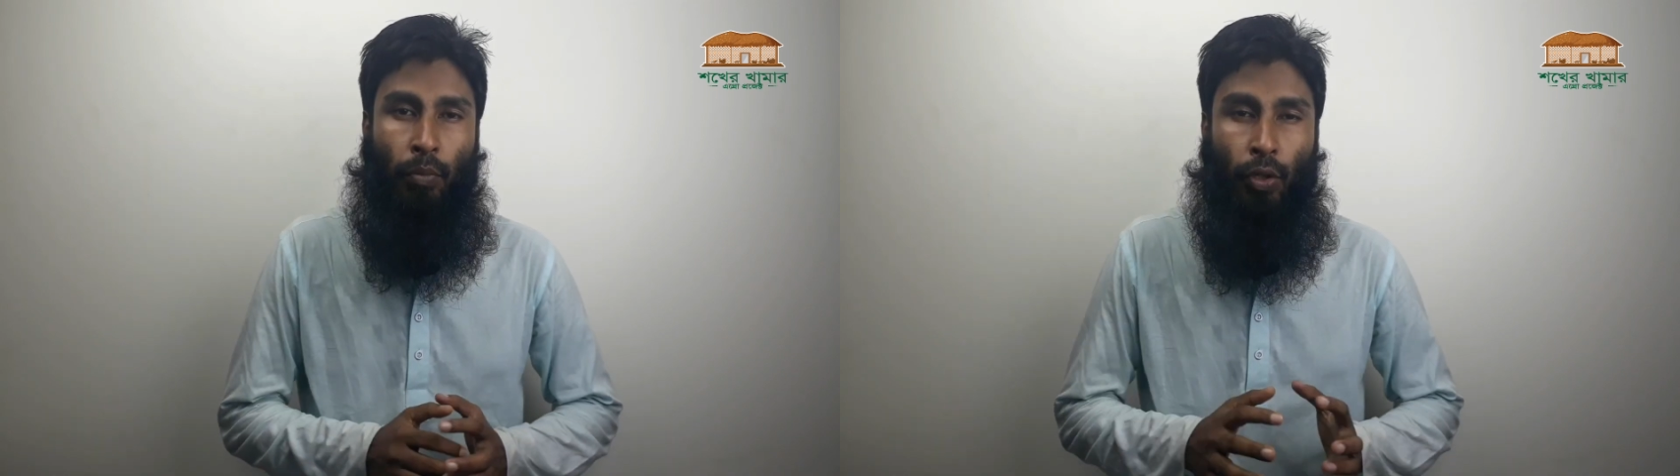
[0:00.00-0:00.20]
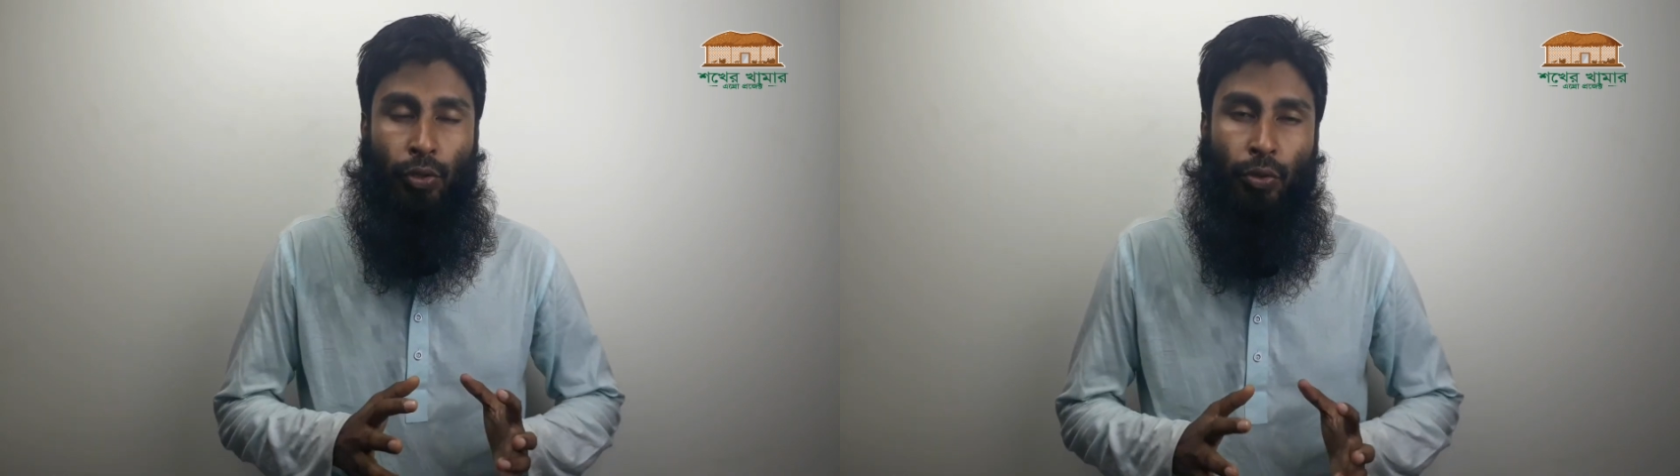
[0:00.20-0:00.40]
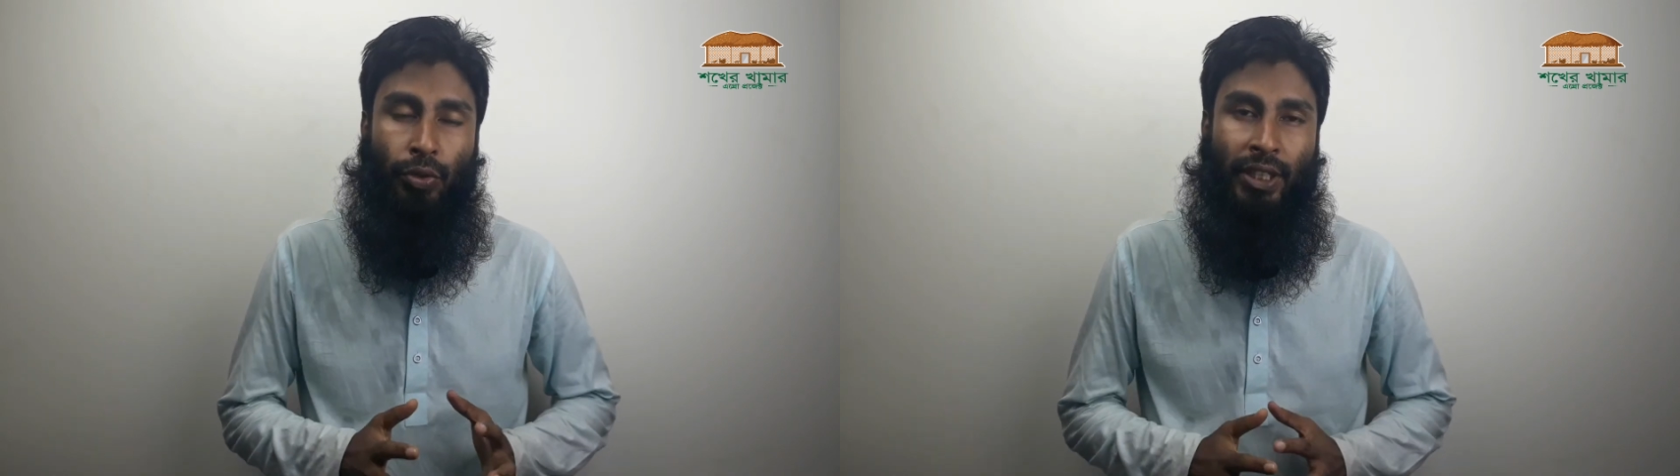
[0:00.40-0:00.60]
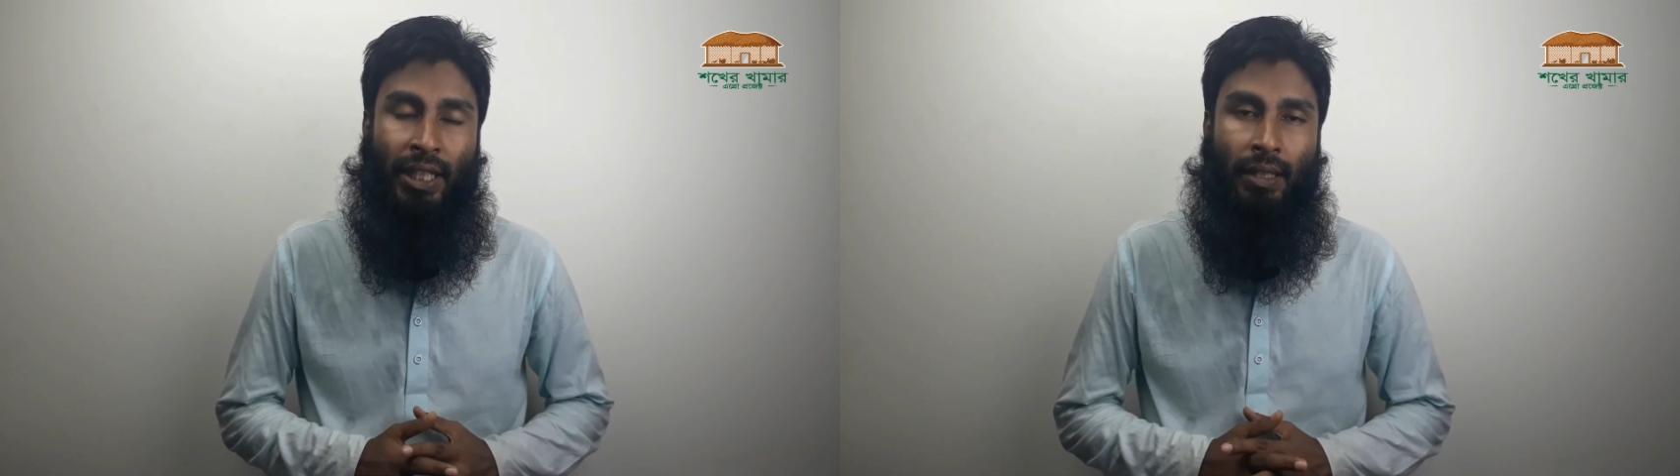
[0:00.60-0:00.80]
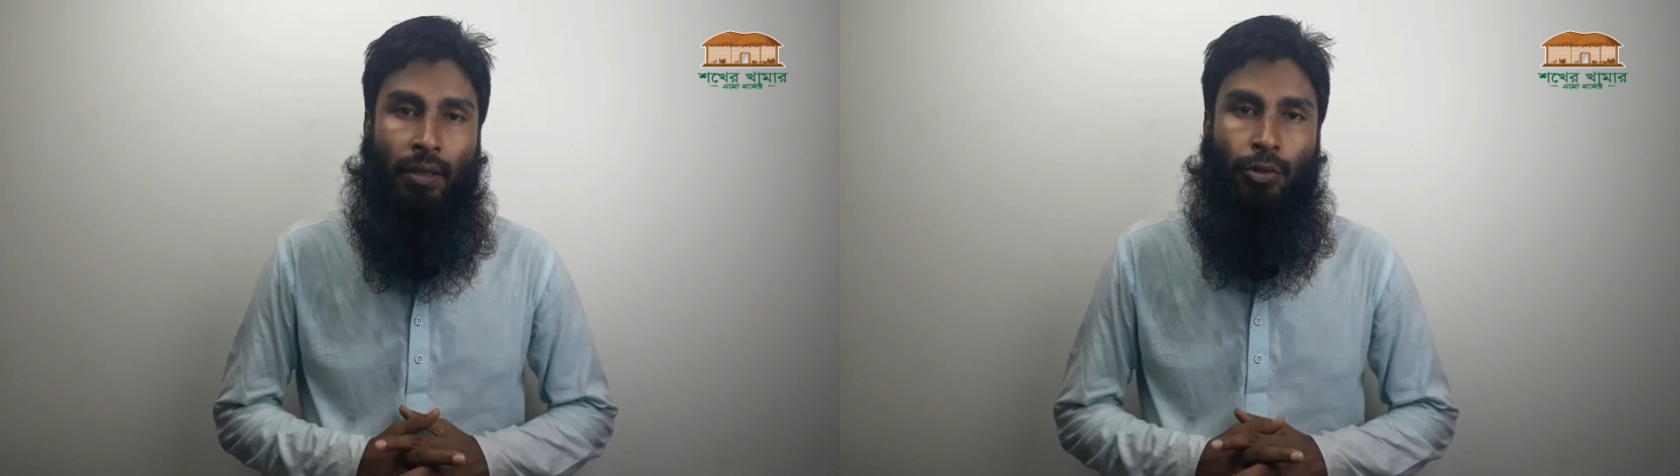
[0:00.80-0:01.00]
বংশগতির
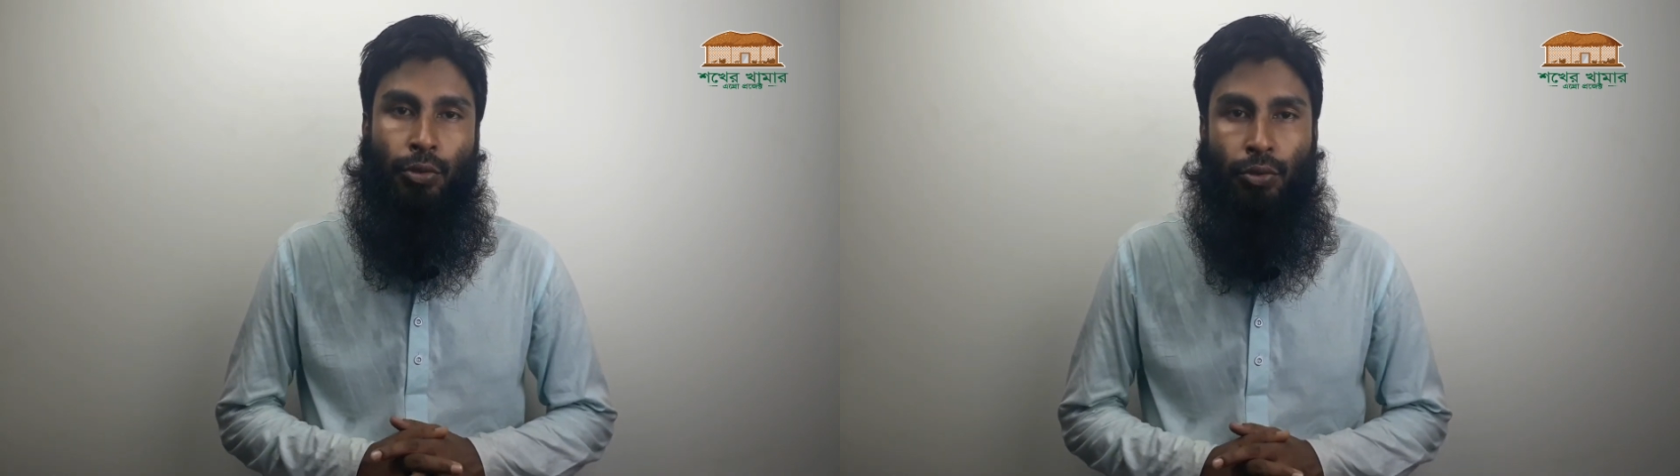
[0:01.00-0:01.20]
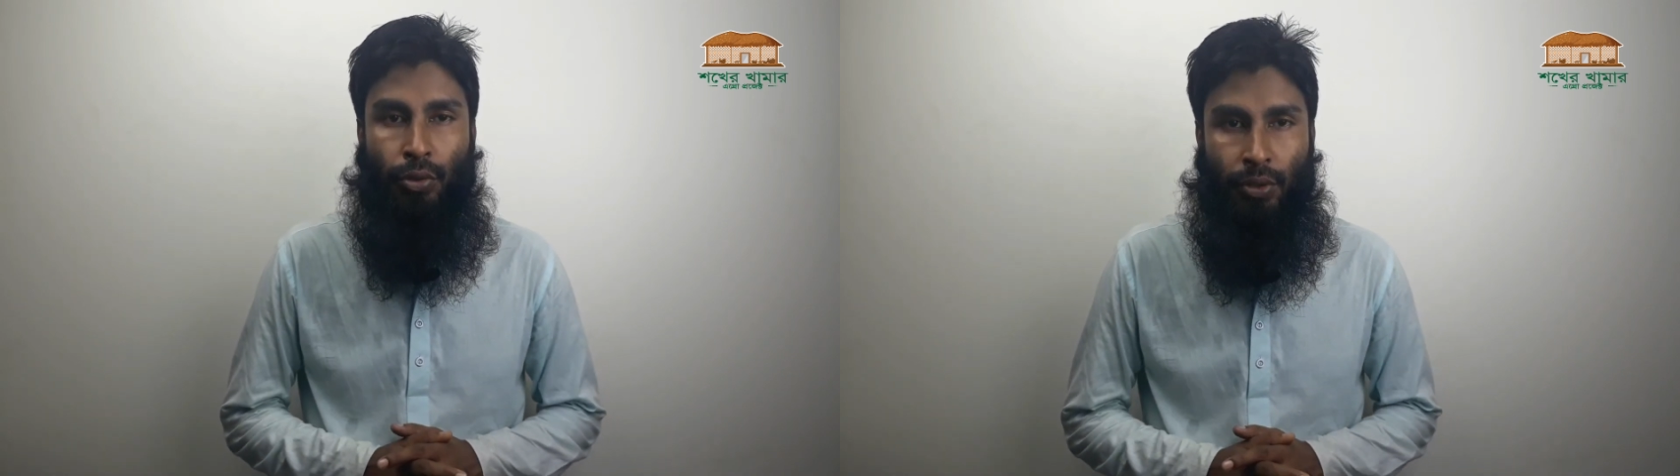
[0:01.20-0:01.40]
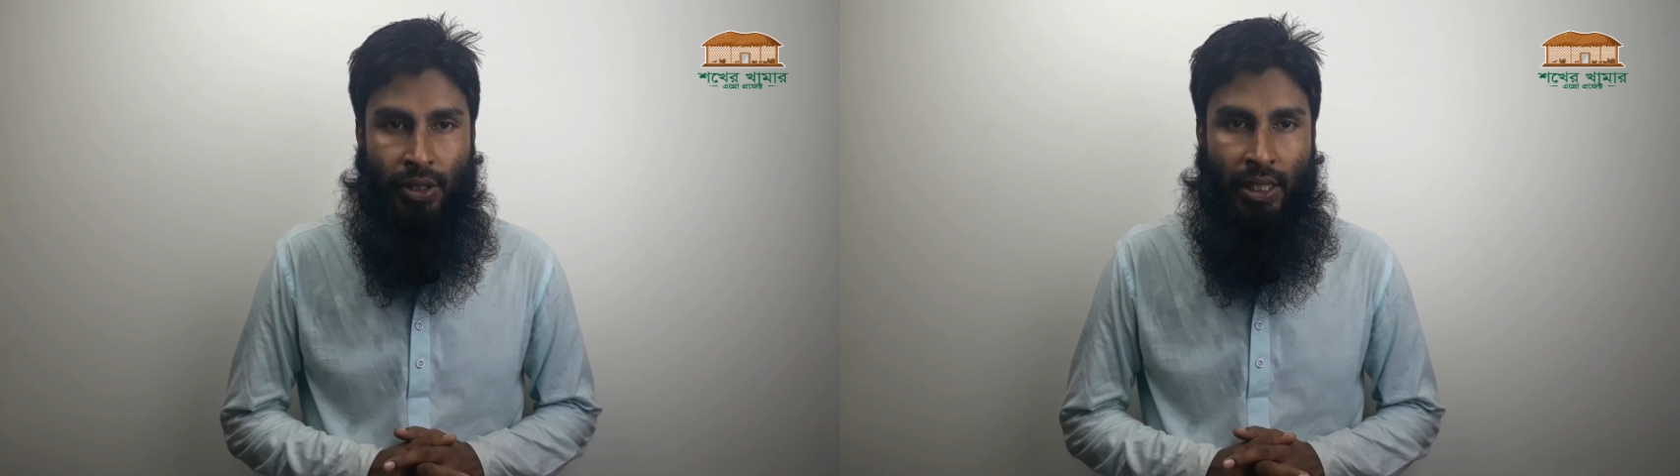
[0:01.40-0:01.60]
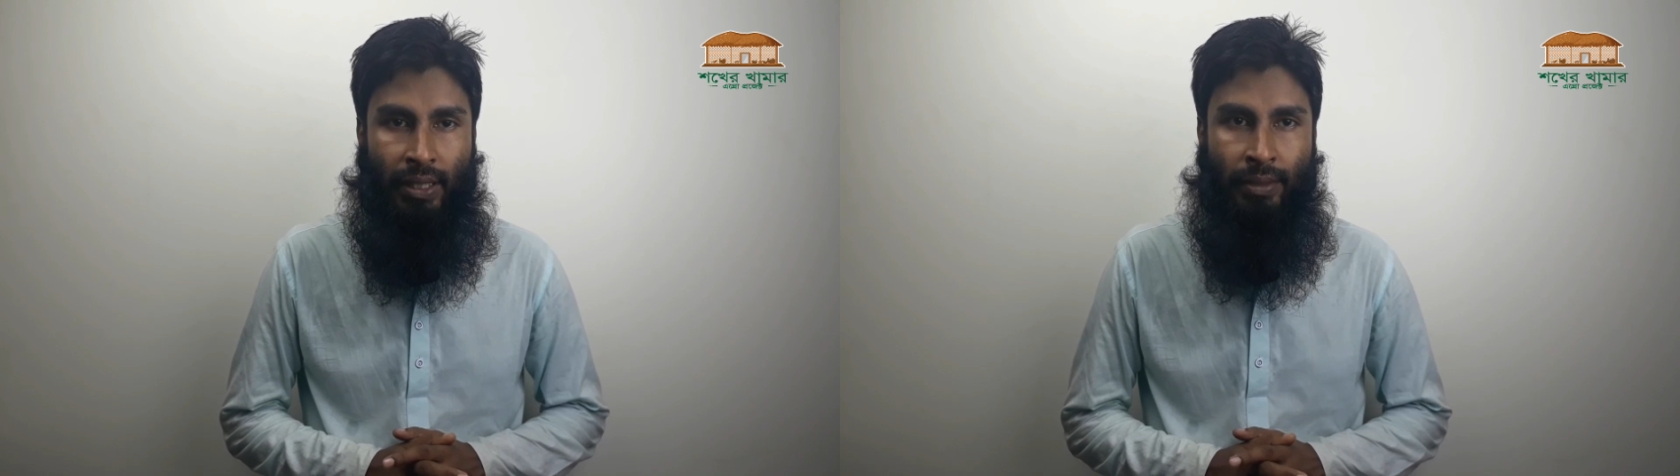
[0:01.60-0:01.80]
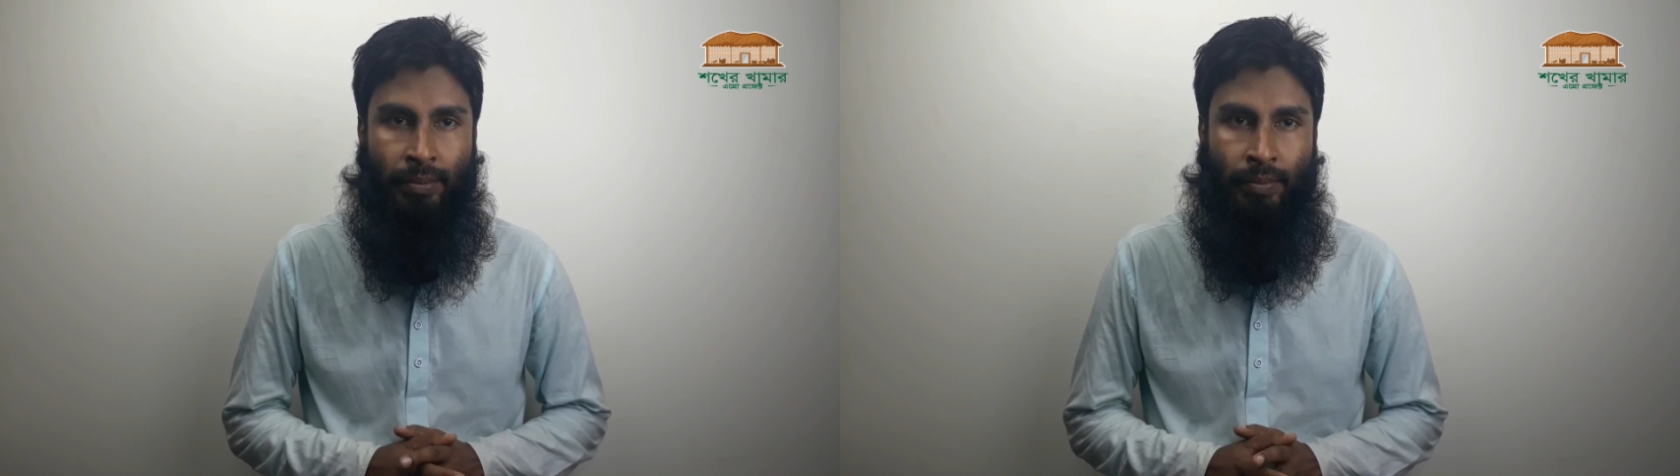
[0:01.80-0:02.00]
সাধারণ সূত্র অনুসারে